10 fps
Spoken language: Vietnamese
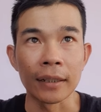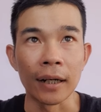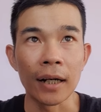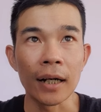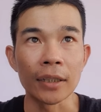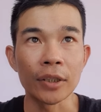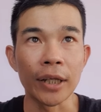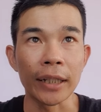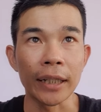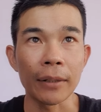đó ở trình
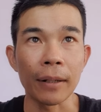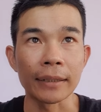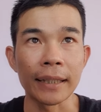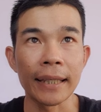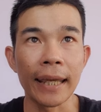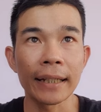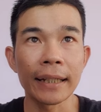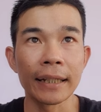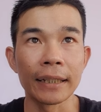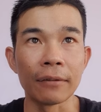duyệt thì các bạn sẽ dán
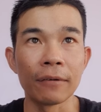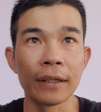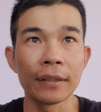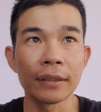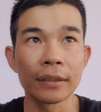cái địa chỉ ví